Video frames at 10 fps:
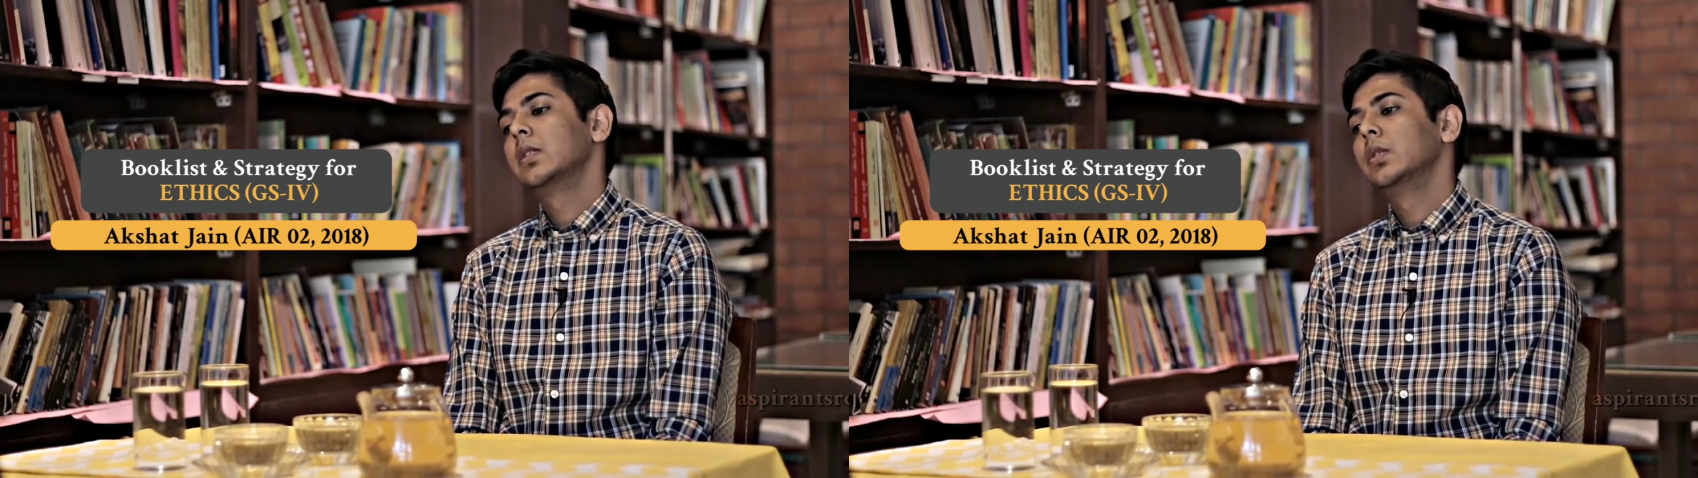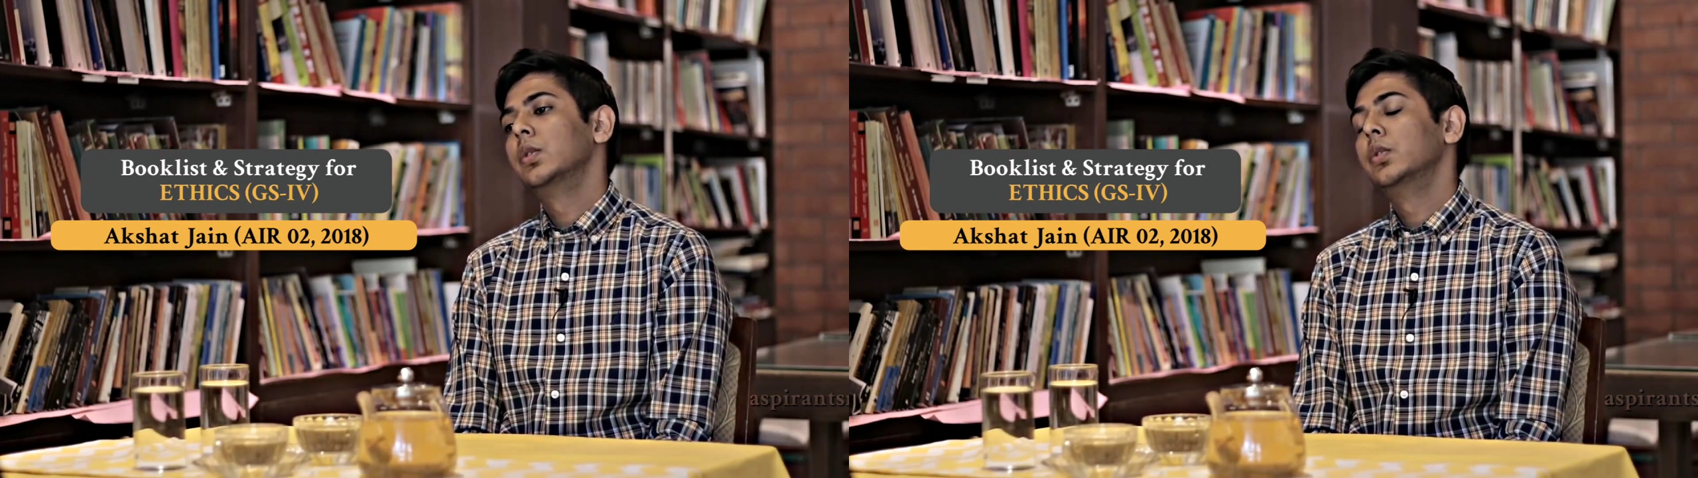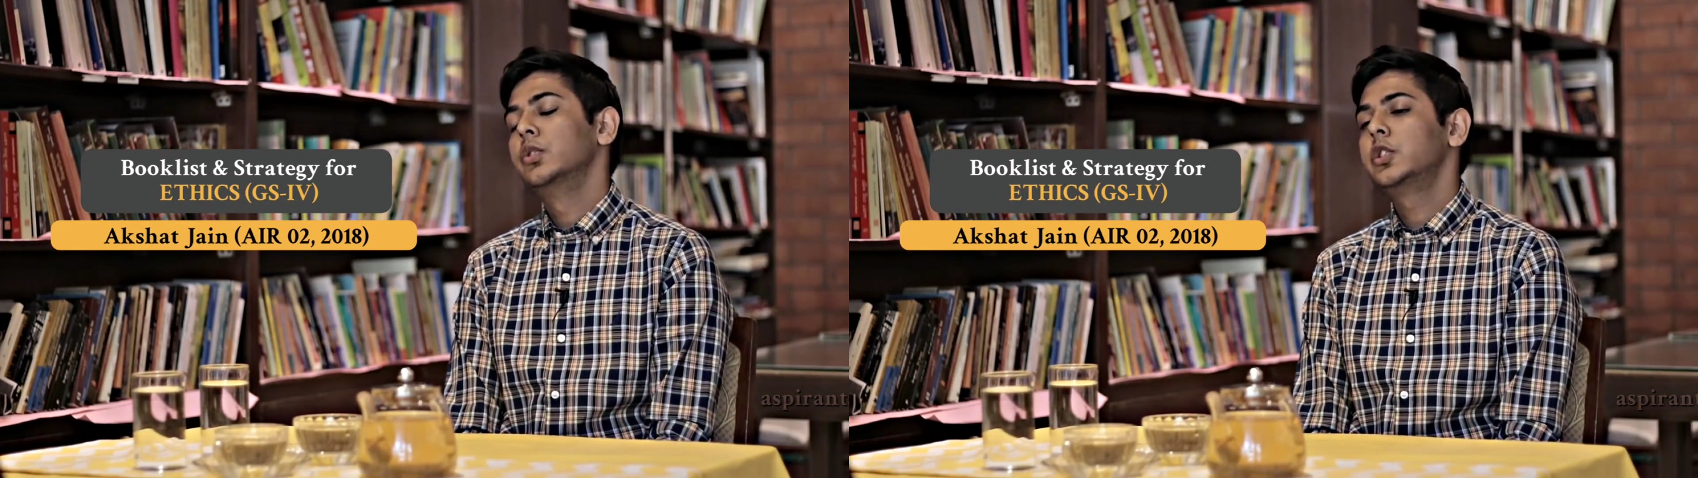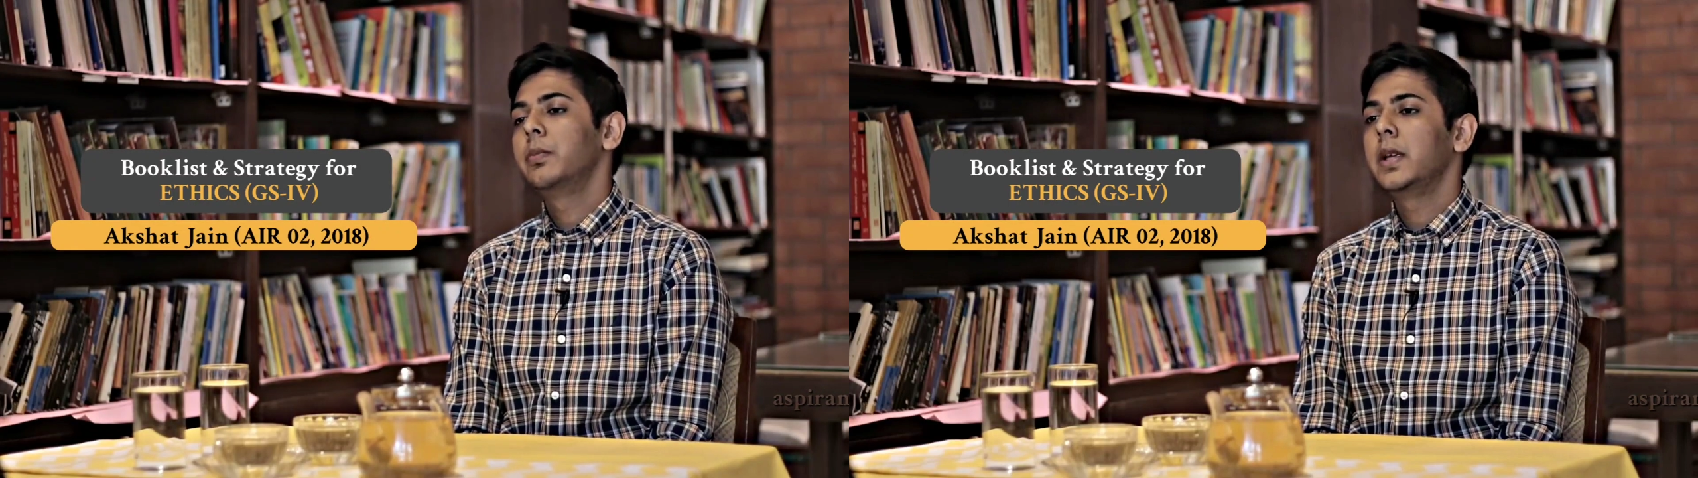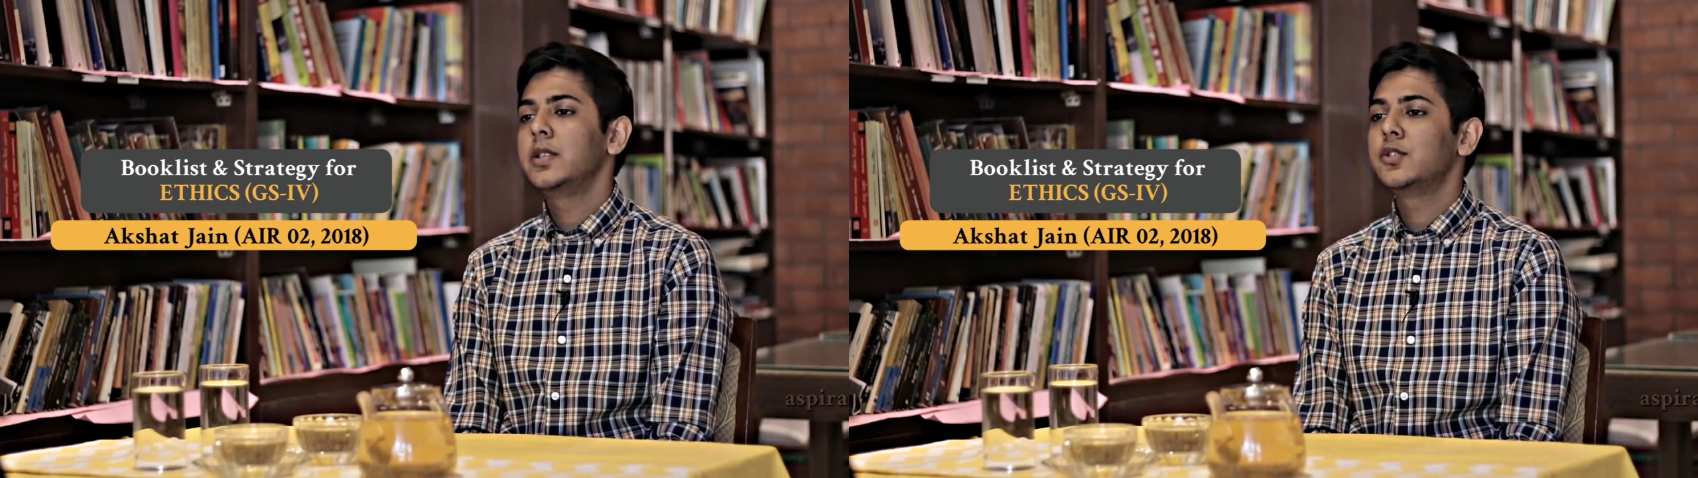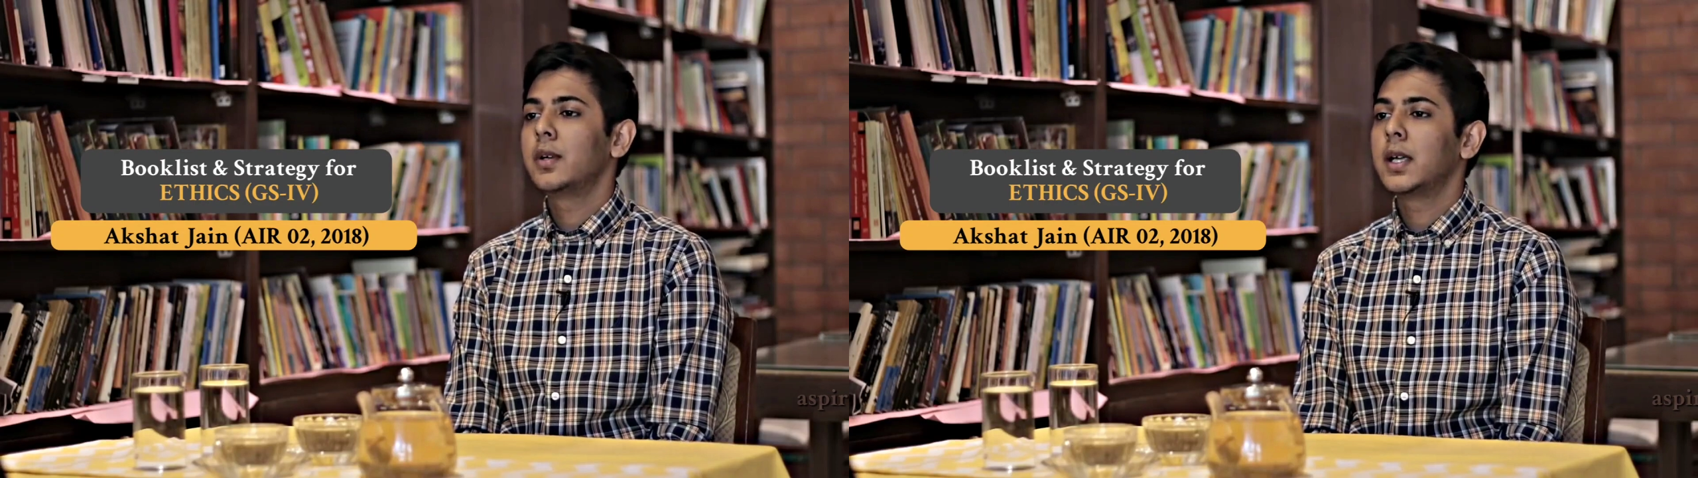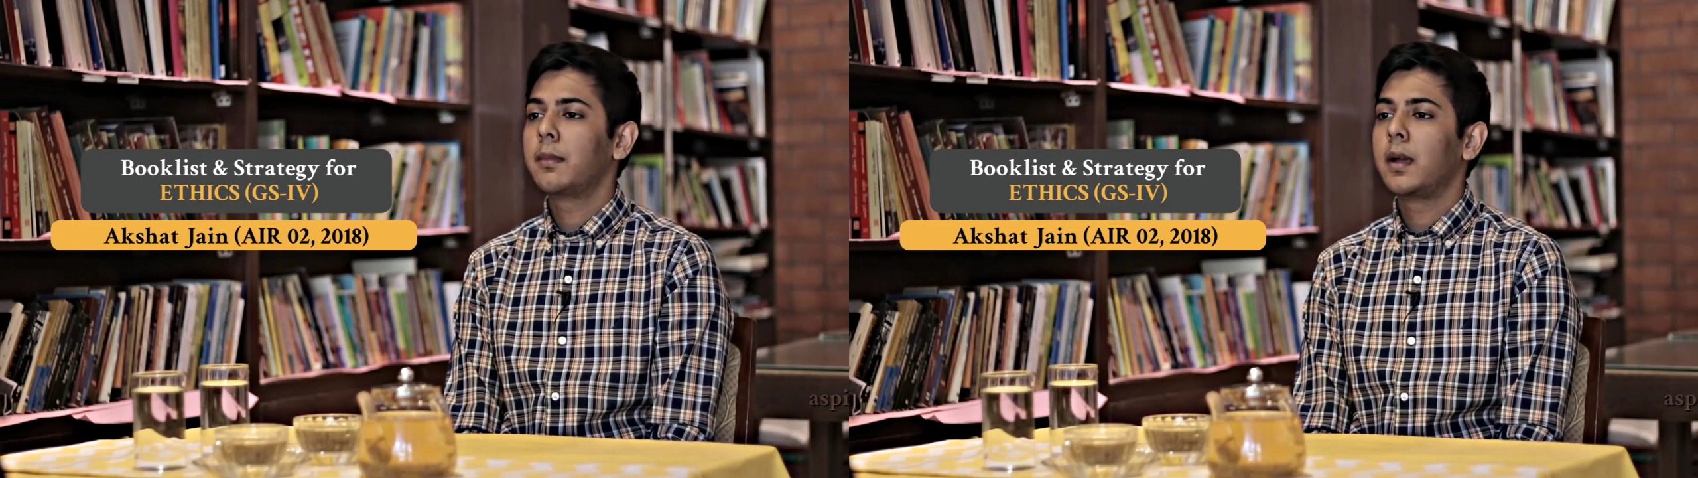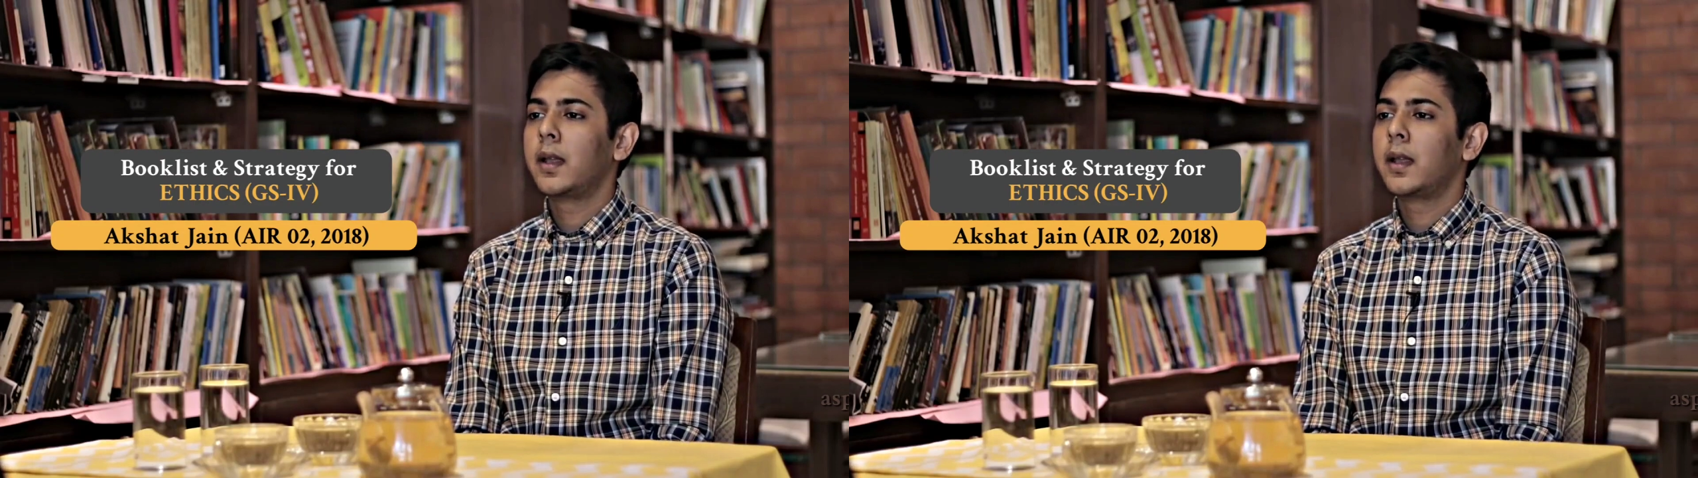तो उसमें जो है